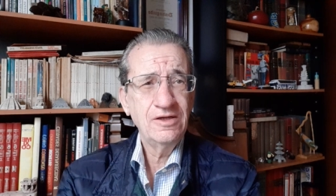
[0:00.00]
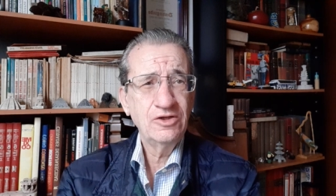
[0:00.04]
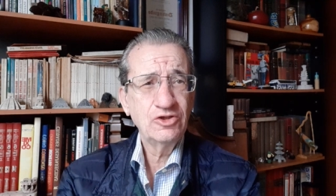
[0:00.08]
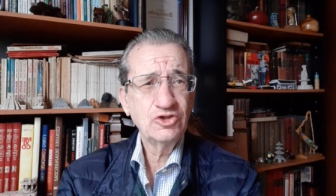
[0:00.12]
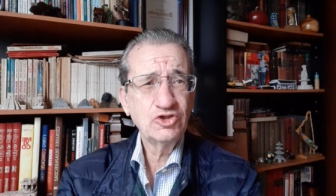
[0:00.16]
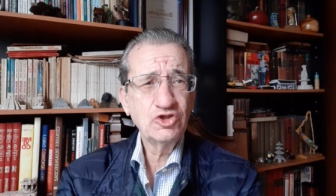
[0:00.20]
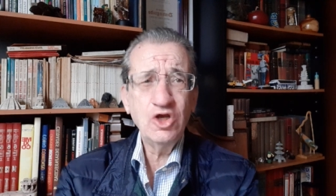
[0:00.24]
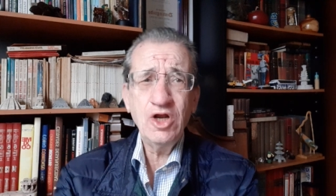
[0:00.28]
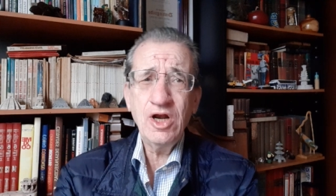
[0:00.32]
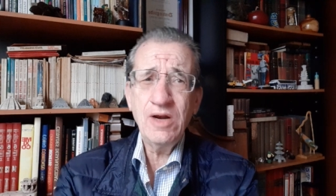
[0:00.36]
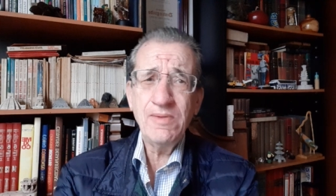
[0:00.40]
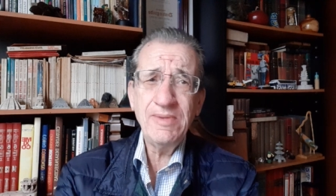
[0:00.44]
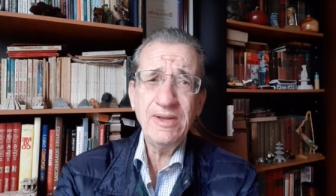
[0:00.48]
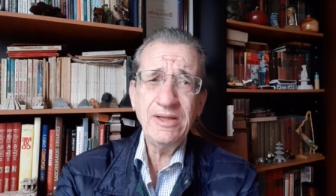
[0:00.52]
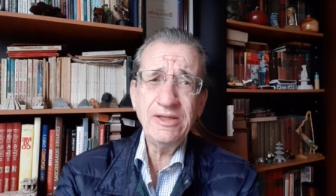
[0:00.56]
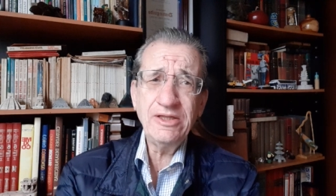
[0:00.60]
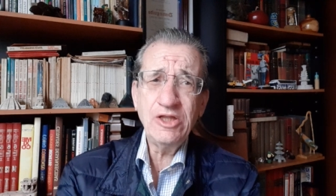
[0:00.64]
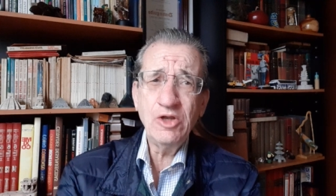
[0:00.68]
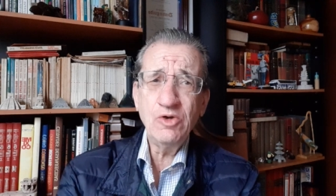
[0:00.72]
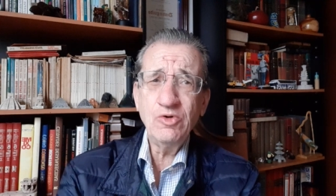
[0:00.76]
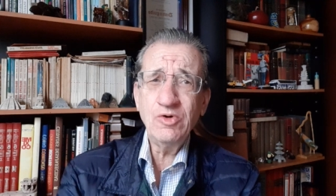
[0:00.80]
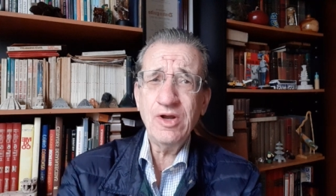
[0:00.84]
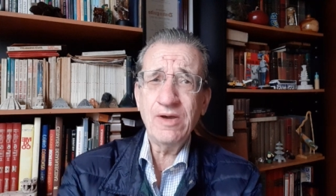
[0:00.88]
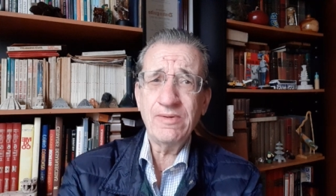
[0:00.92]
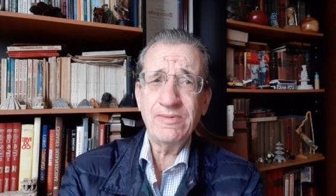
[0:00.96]
solamente
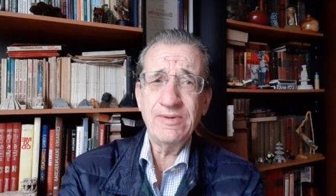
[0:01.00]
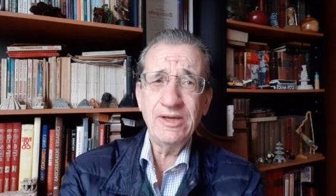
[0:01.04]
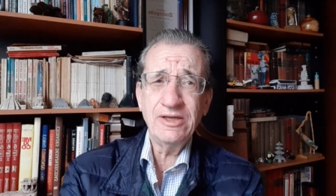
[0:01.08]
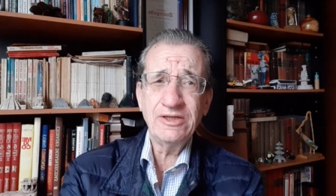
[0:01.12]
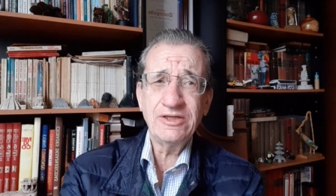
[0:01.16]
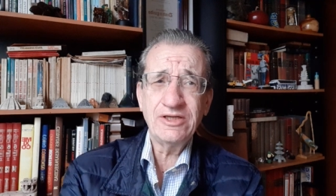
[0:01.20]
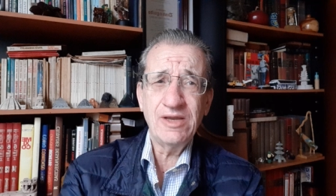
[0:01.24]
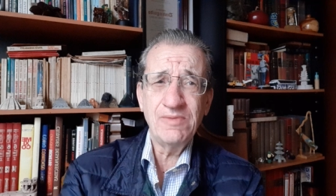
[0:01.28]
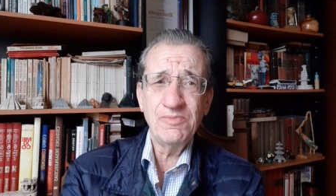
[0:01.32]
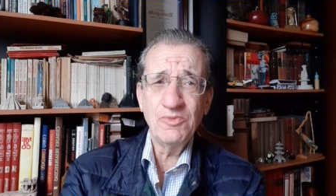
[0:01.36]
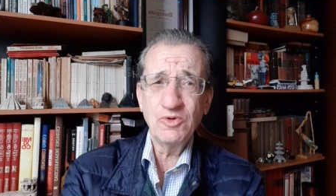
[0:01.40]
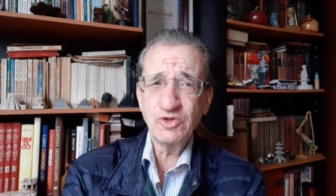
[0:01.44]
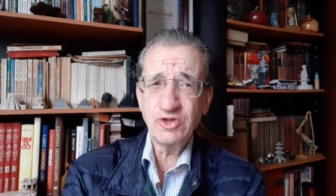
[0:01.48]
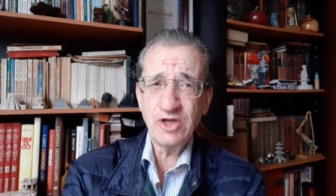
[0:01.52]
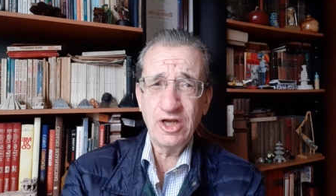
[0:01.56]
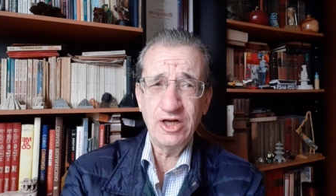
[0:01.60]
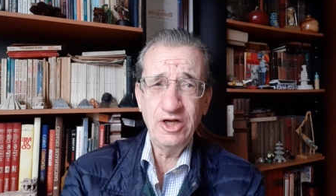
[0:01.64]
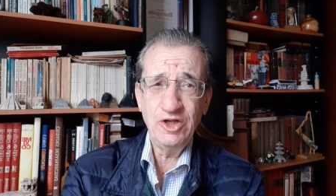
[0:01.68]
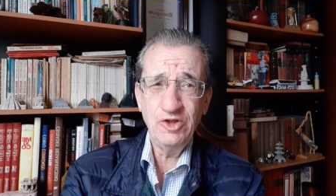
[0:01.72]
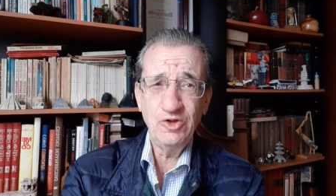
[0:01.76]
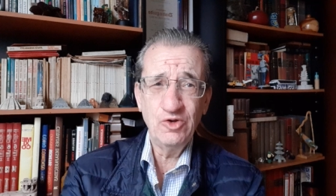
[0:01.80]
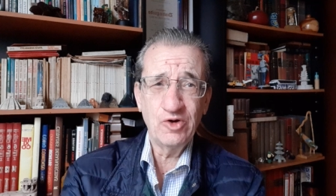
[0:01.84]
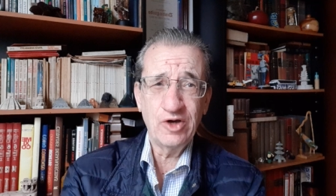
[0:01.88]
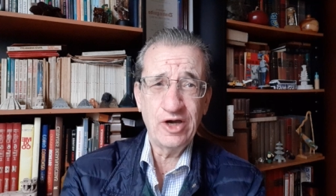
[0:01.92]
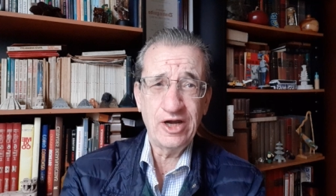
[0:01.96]
una vez hemos
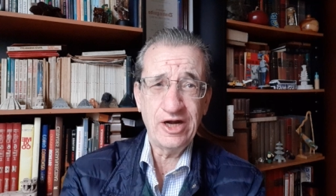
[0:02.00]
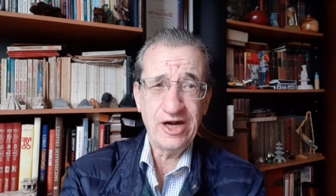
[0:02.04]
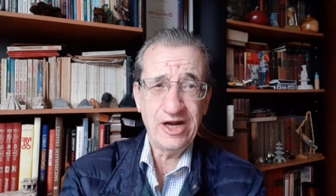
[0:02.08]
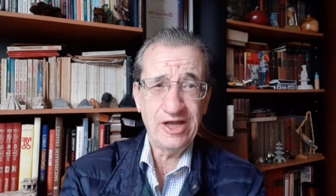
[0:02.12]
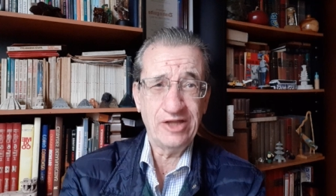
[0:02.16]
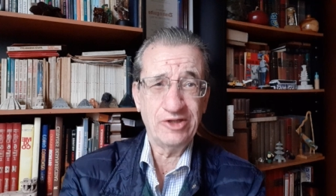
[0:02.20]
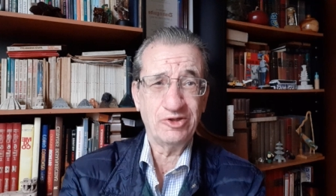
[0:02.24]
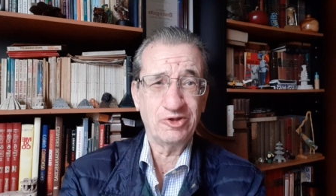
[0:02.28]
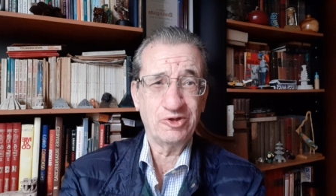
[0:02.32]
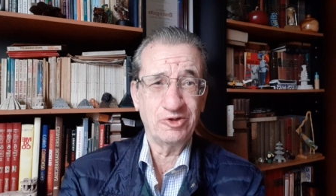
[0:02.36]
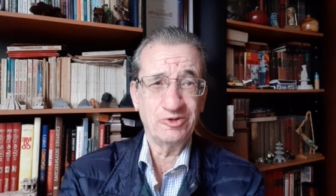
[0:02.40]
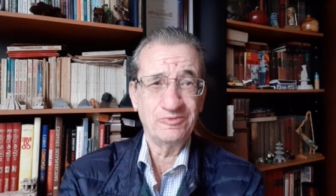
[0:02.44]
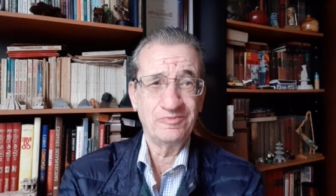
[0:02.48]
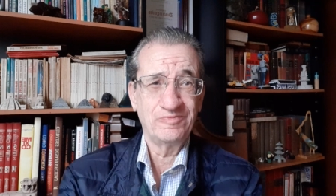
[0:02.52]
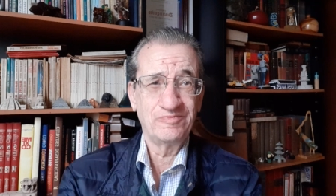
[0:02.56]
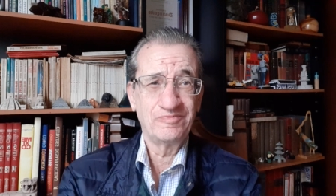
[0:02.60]
salido ganando.